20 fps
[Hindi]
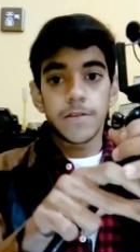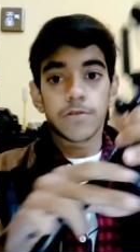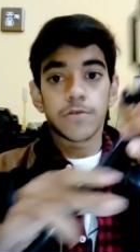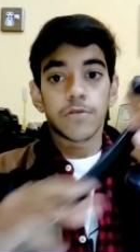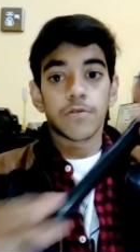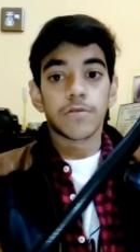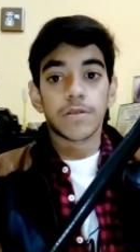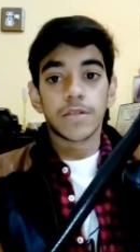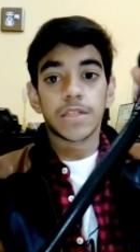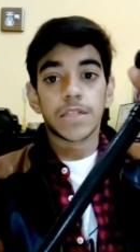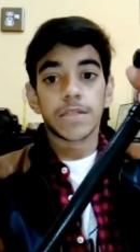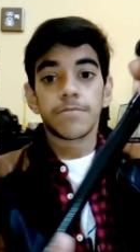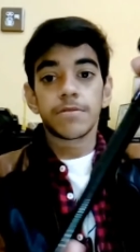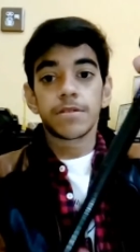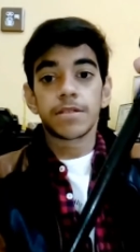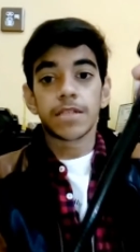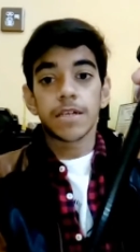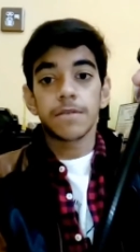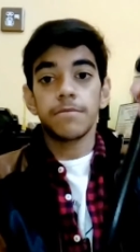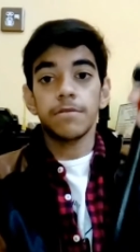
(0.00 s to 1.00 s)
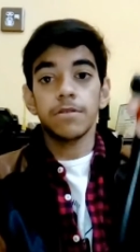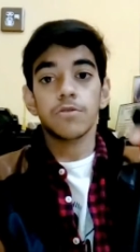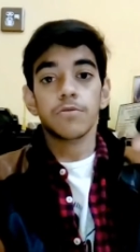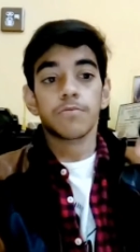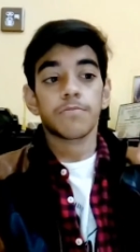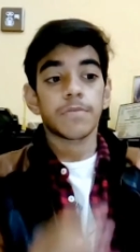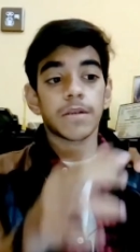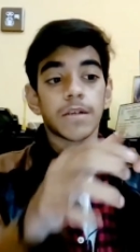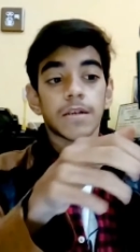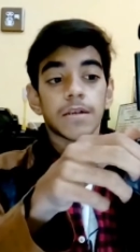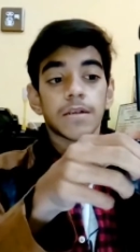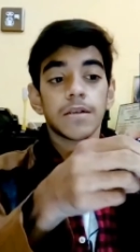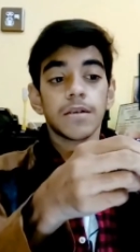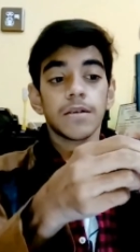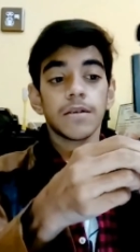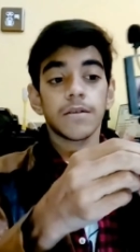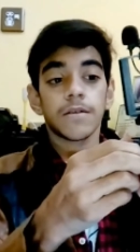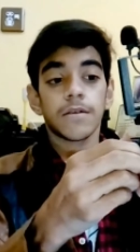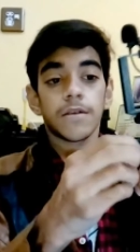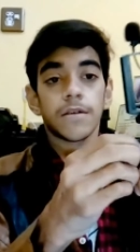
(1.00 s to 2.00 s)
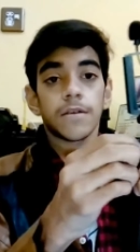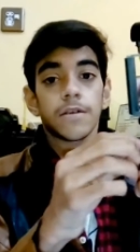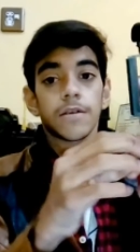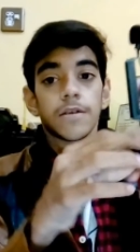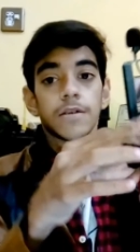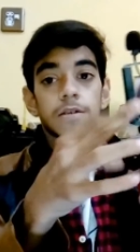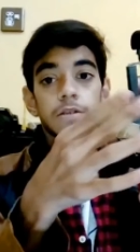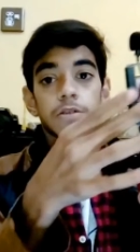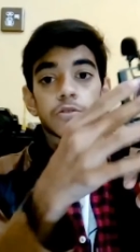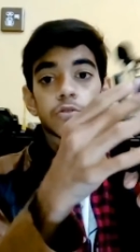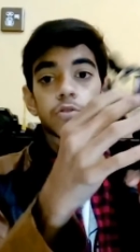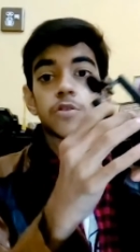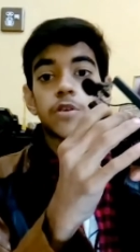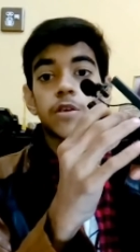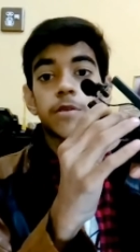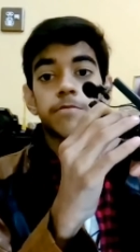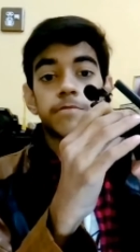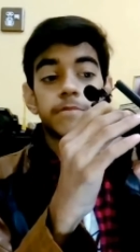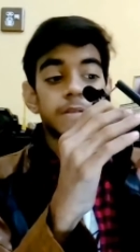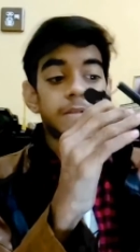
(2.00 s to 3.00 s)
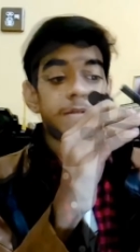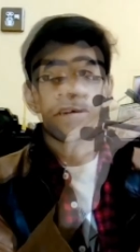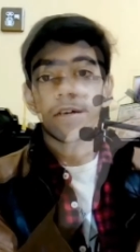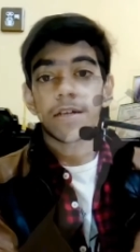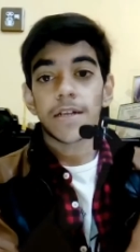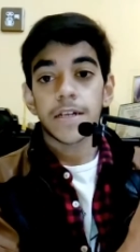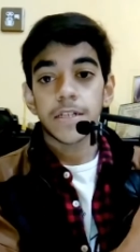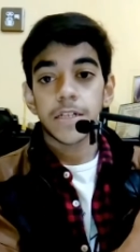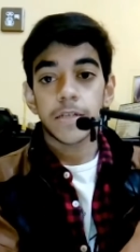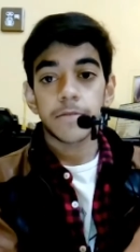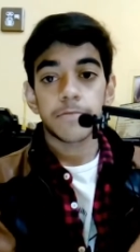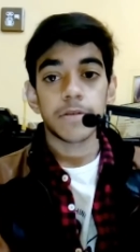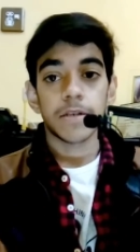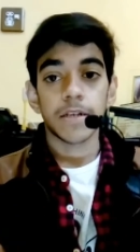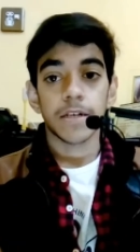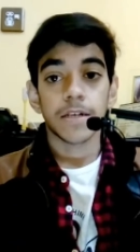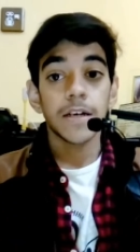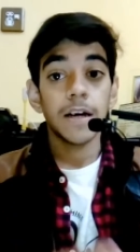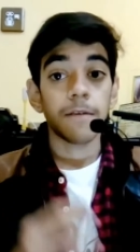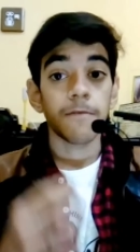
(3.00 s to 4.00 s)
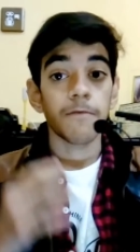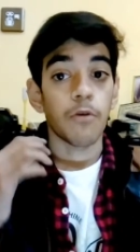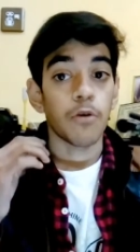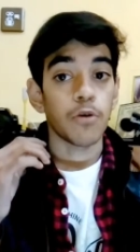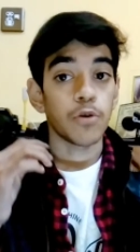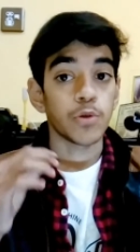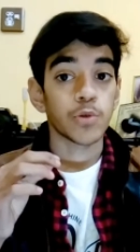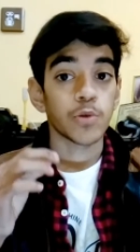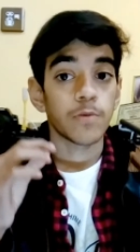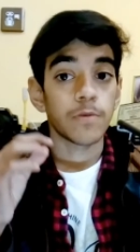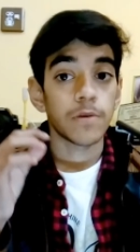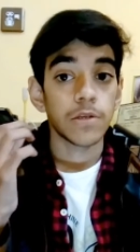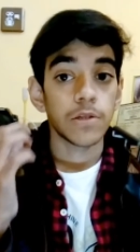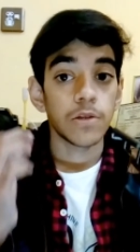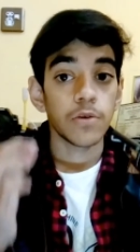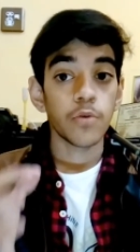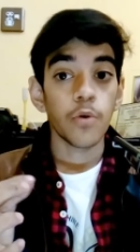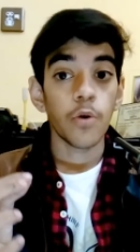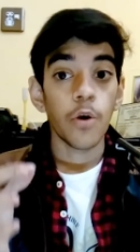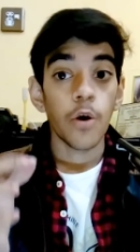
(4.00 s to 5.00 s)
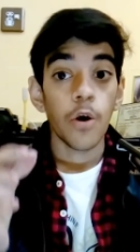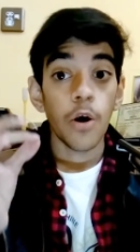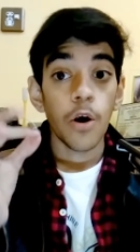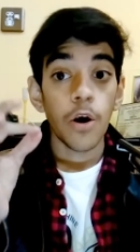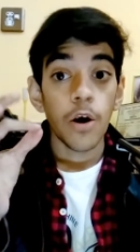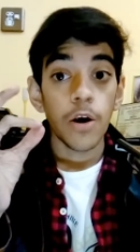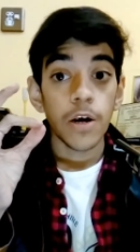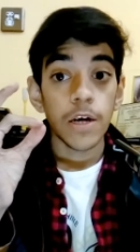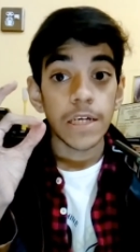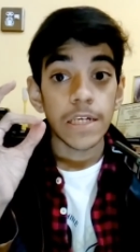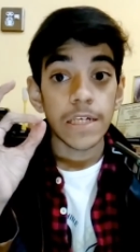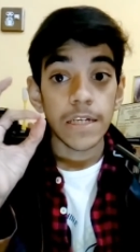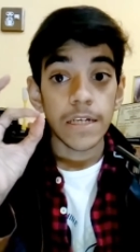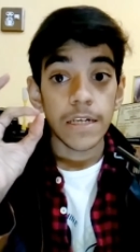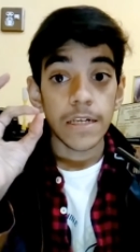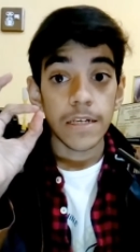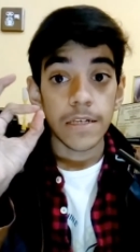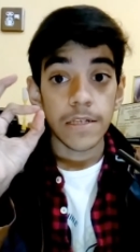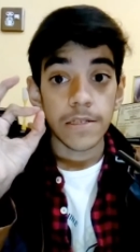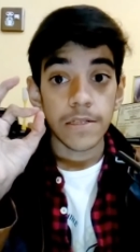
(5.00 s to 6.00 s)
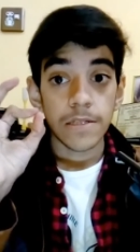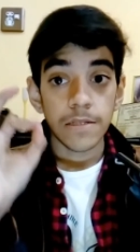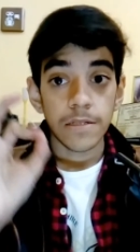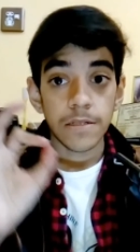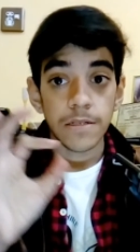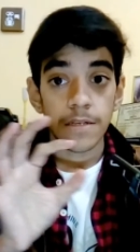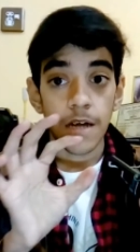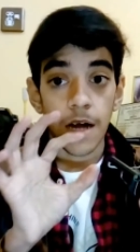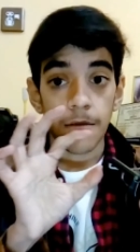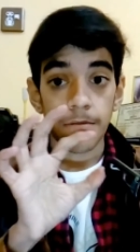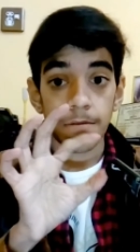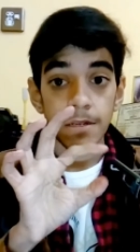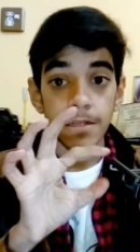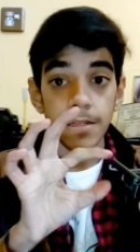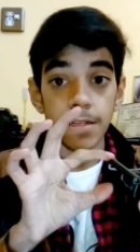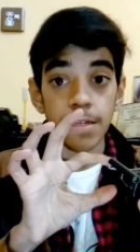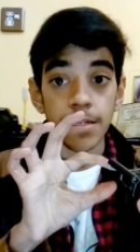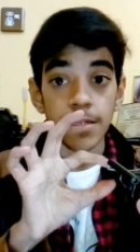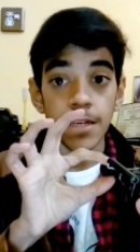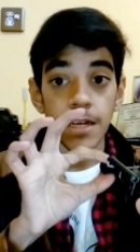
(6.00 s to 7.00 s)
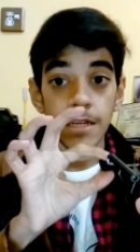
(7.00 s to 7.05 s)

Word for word: इसको किसी भी टेबल के ऊपर रख के इसको अपने डायरेक्शन पे रख के आप वॉइस ओवर दो आपके अंदर